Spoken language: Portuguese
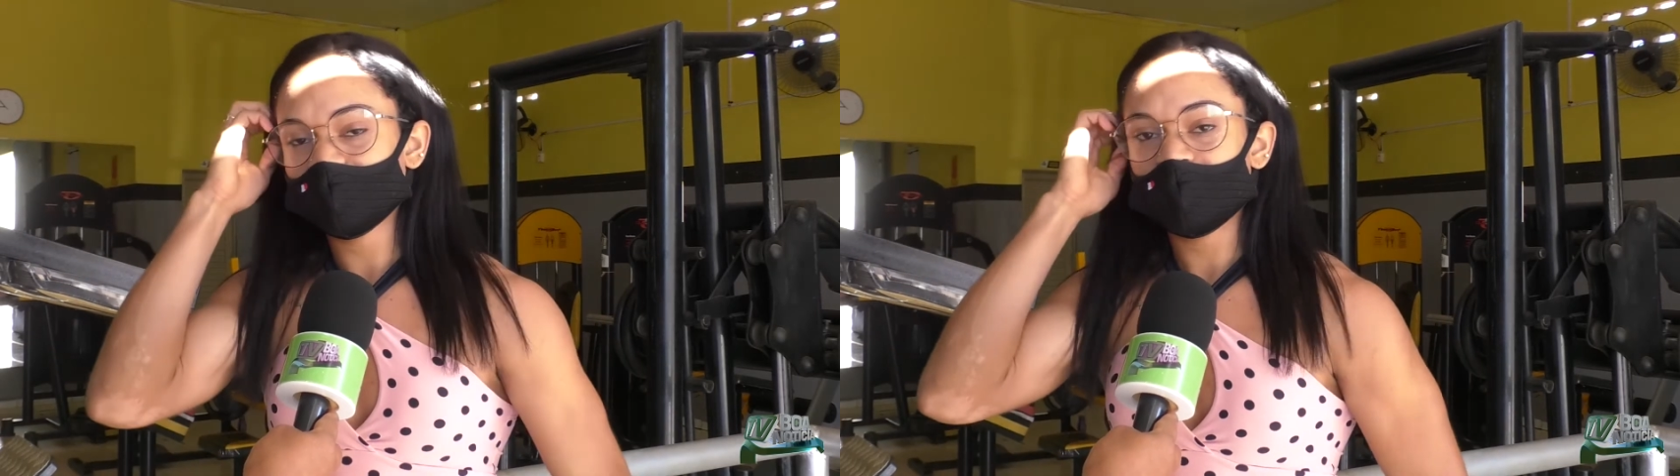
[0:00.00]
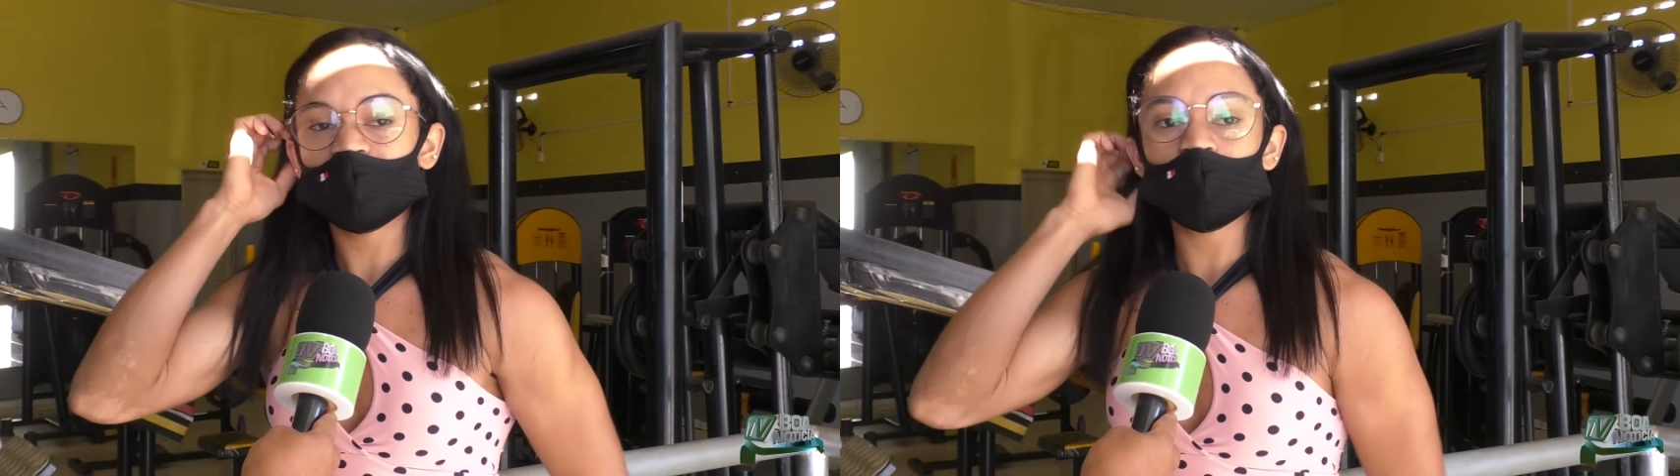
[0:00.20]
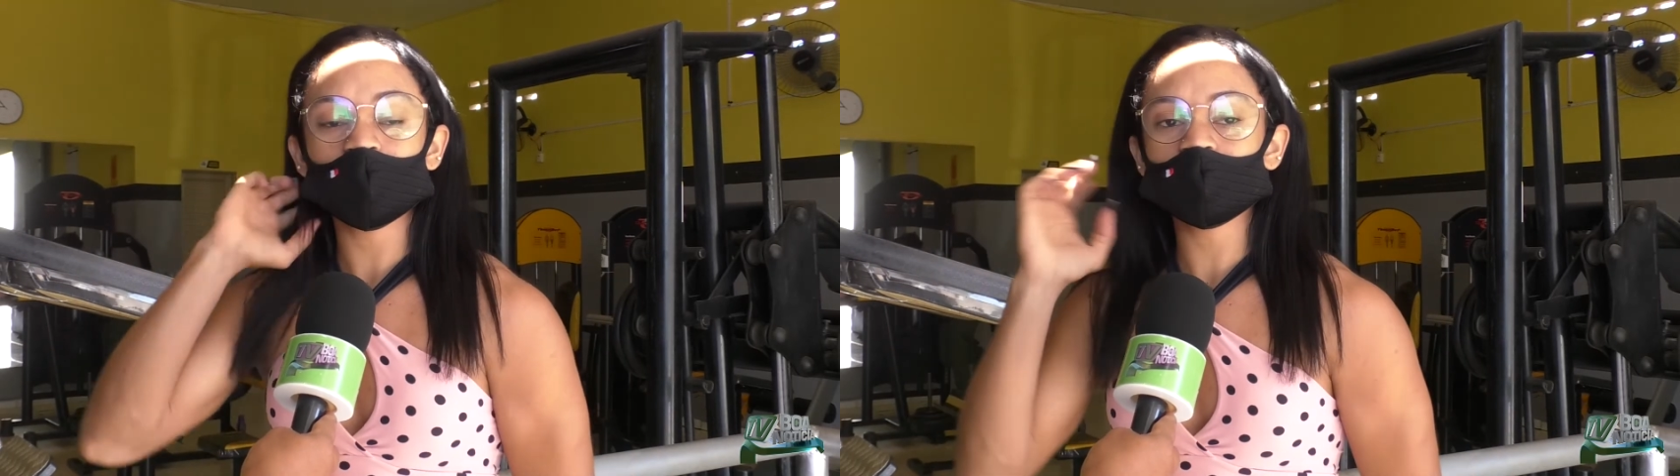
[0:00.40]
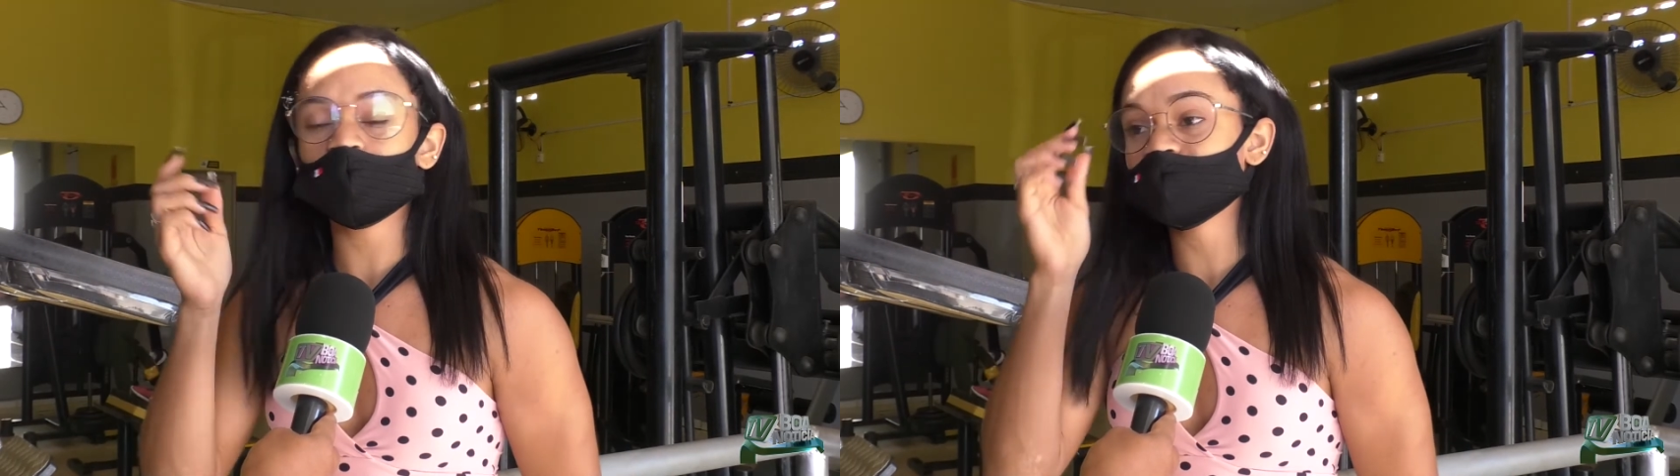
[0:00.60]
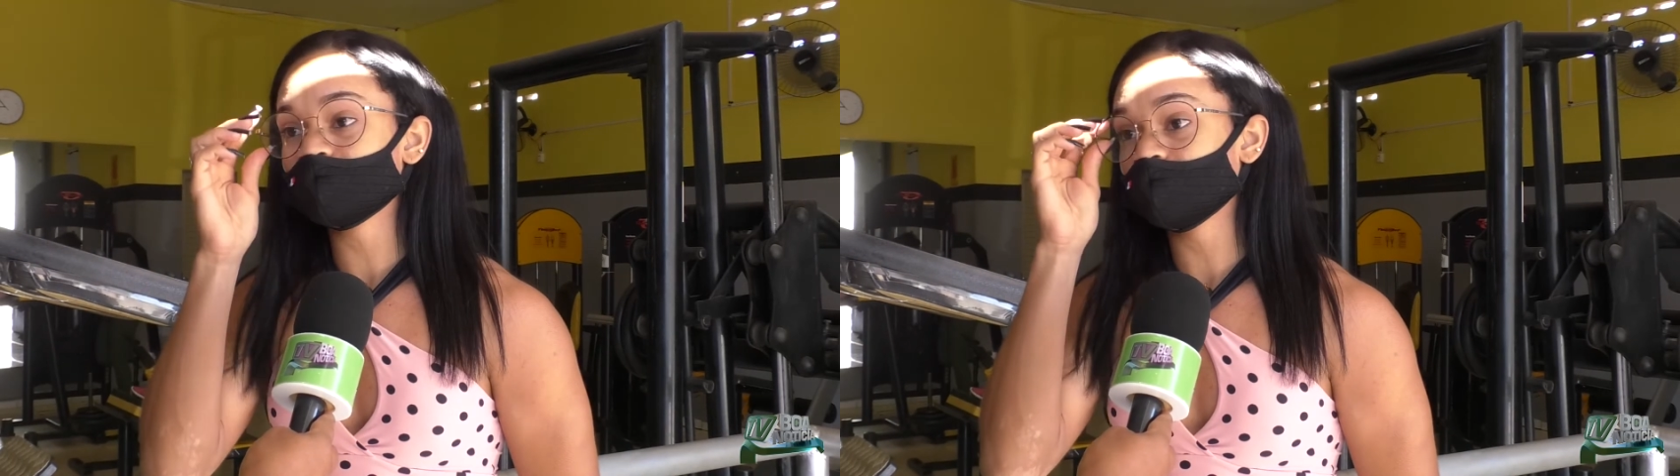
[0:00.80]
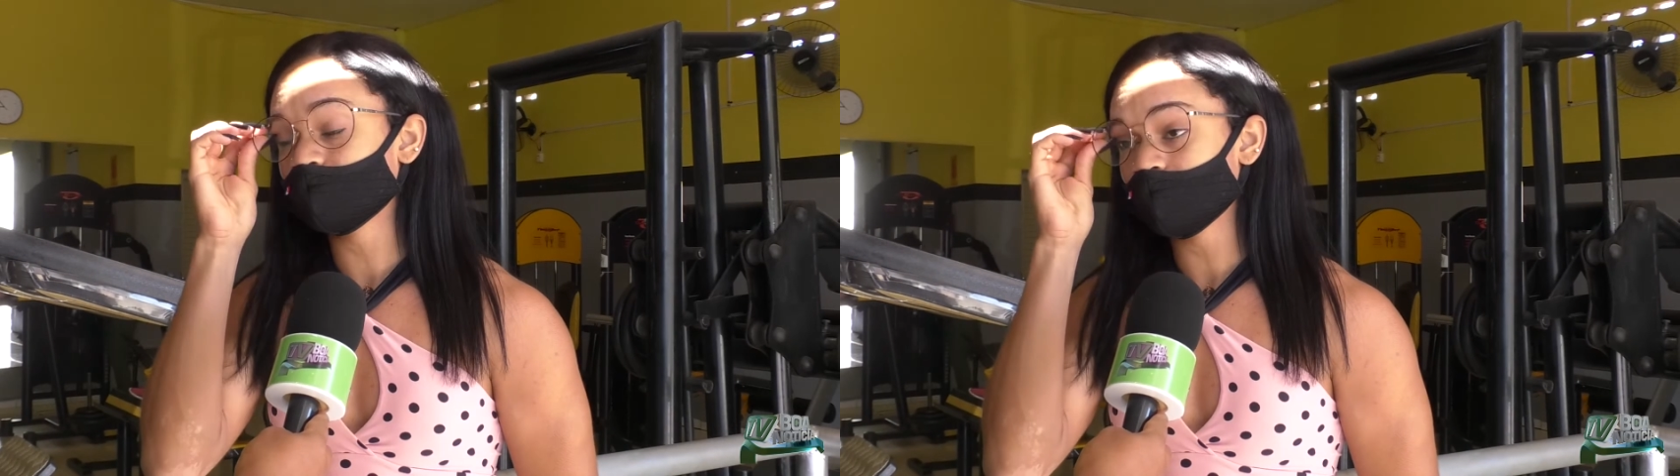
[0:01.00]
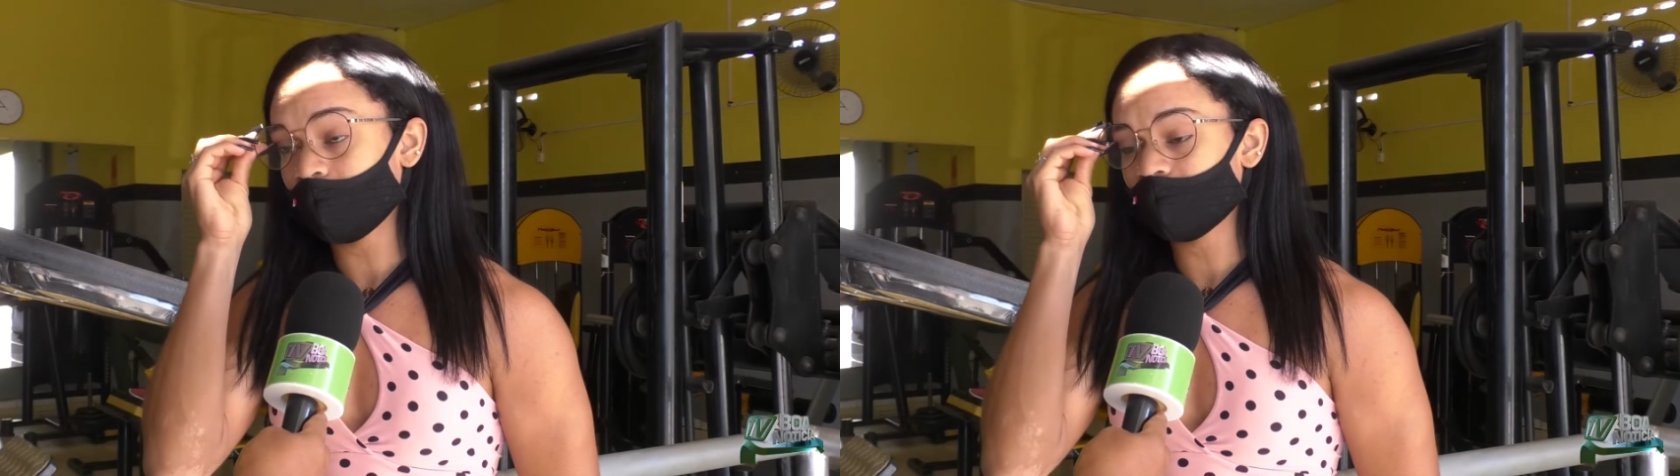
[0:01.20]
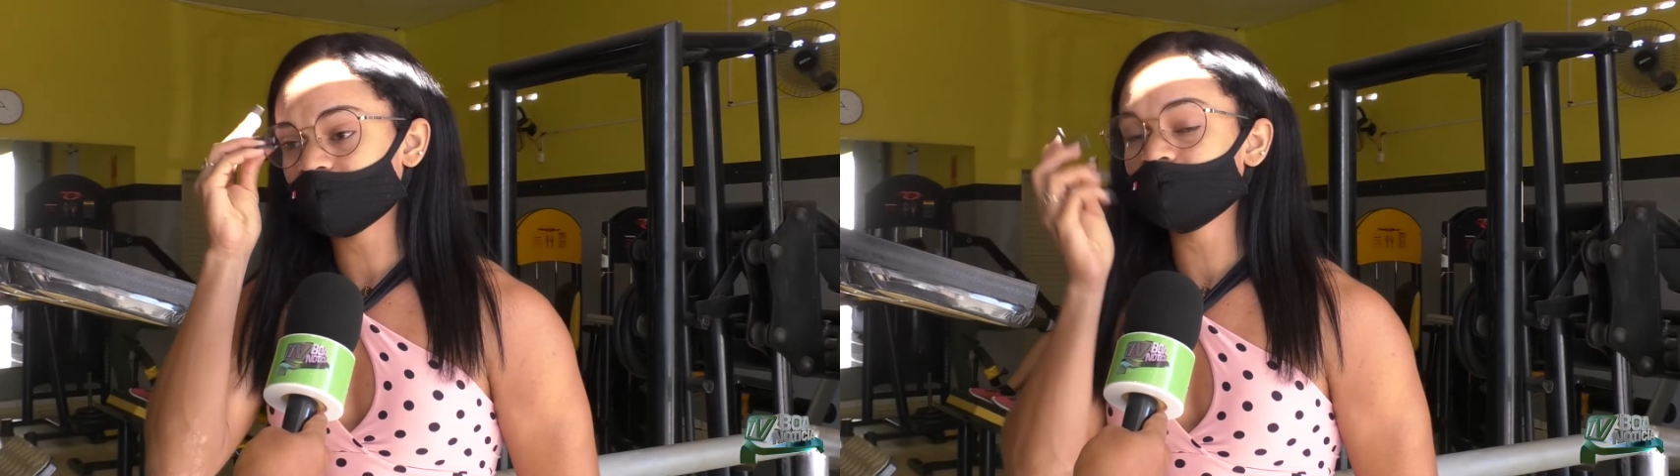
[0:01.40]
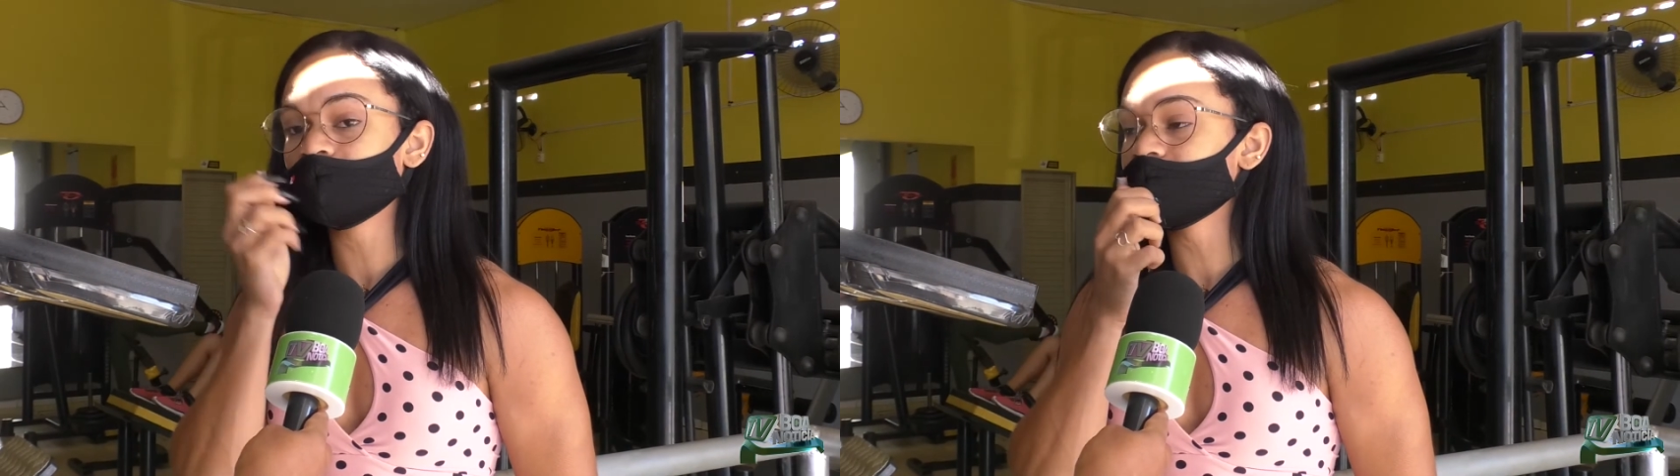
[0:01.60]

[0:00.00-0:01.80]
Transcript: é uma coisa que tu gosta, uma